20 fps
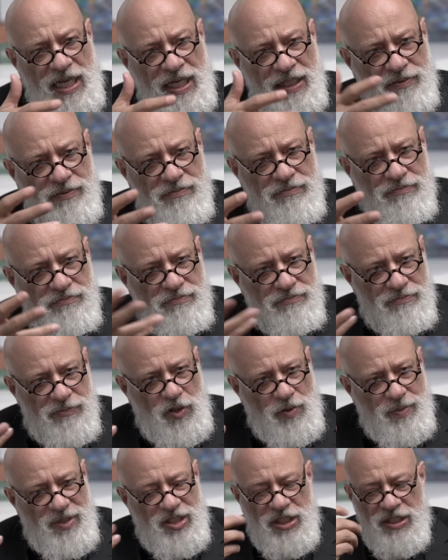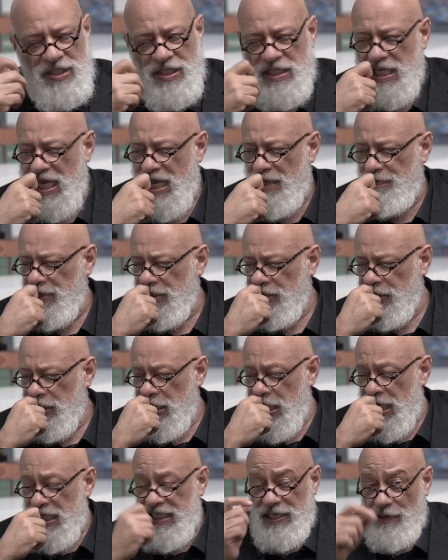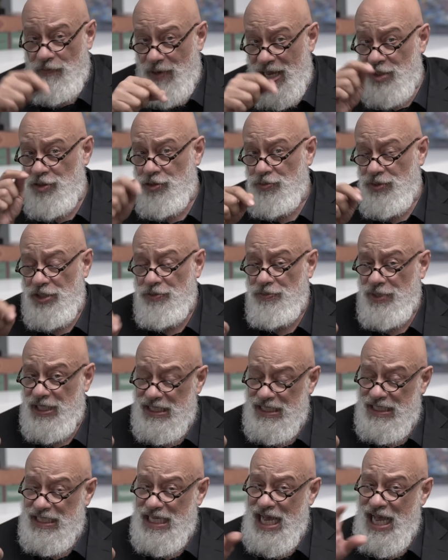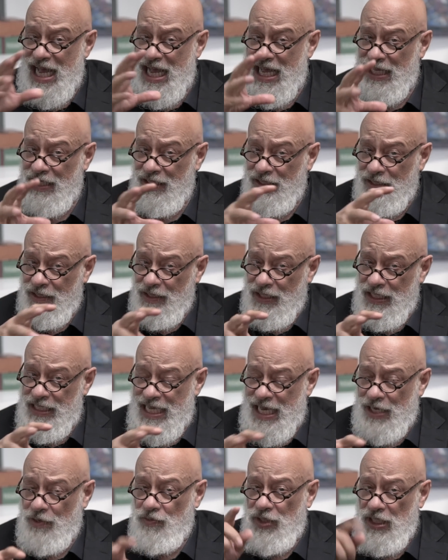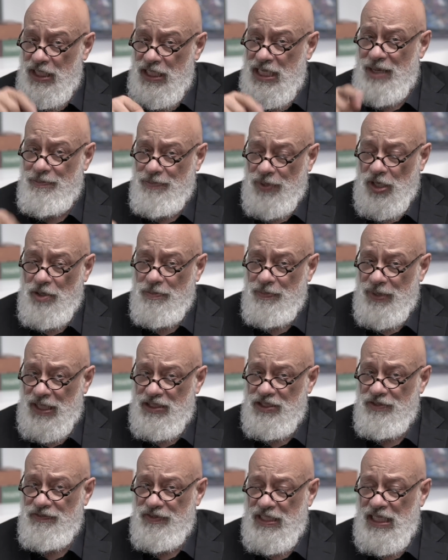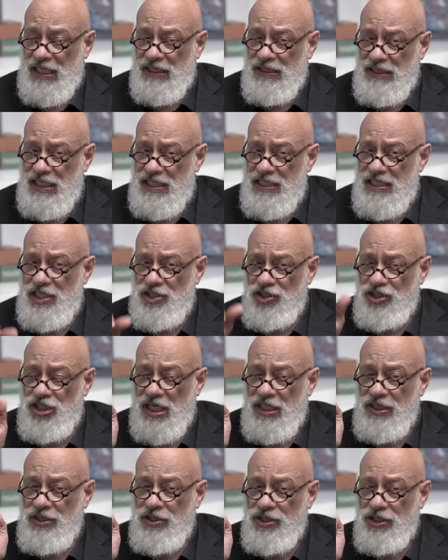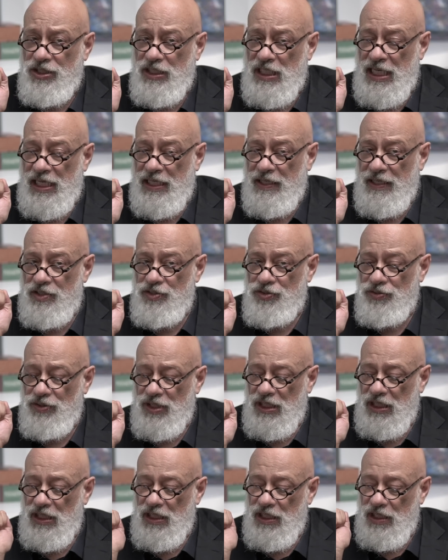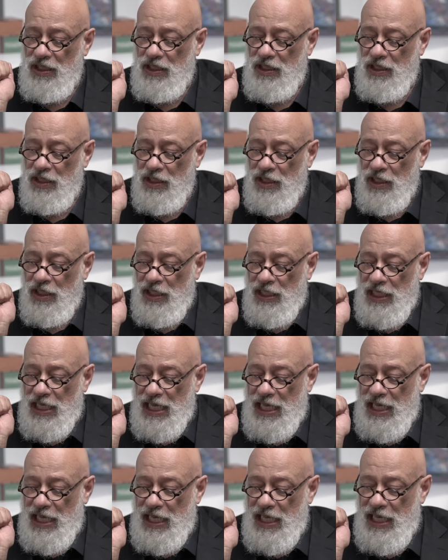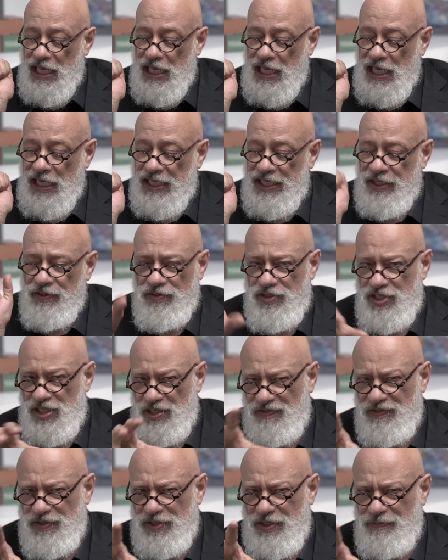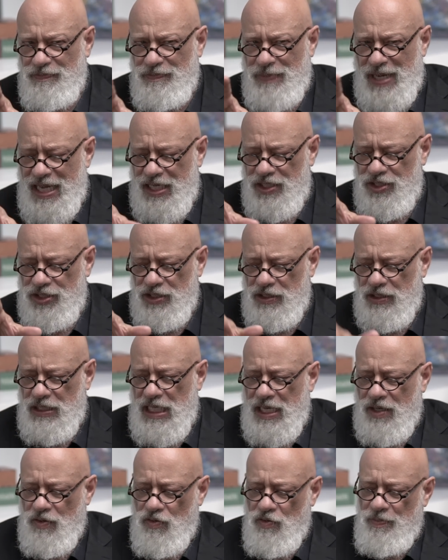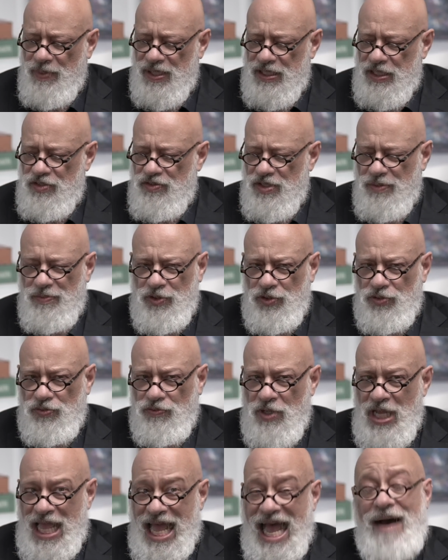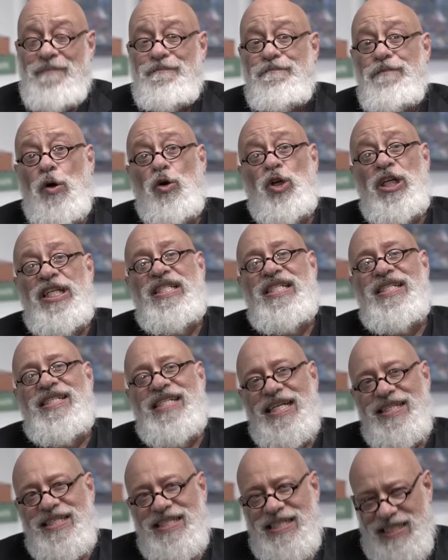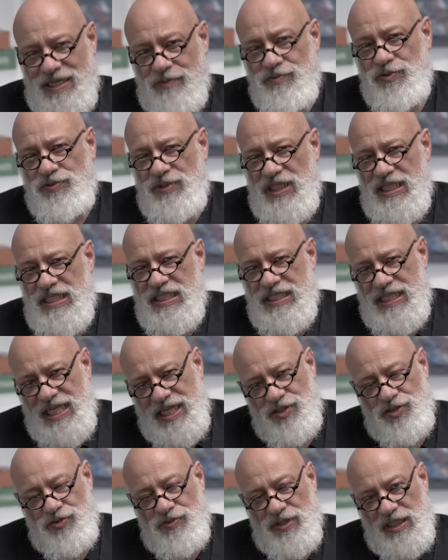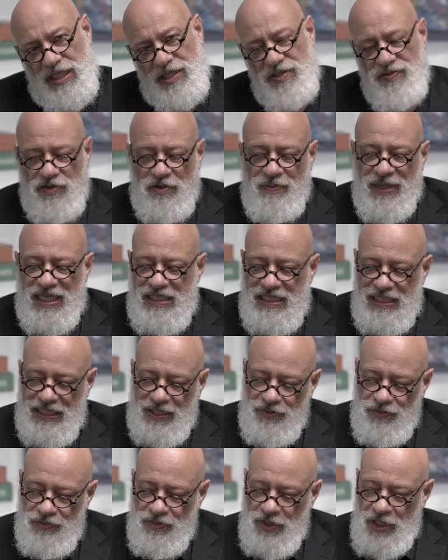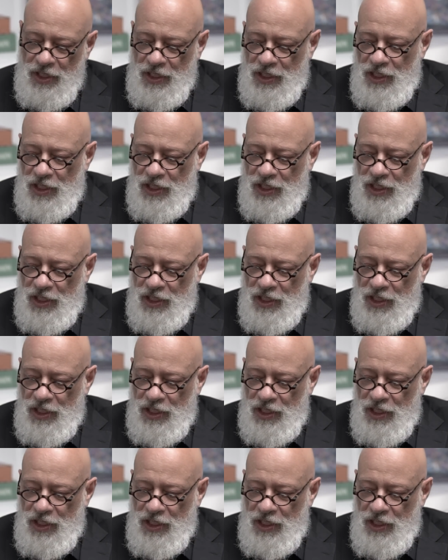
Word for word: né? Como a gente sabe. E eu acho que o que está em agonia é a própria atividade desejante, né? Acho que a, a, inclusive, parte da culpa disso é muito a politização do desejo, a transformação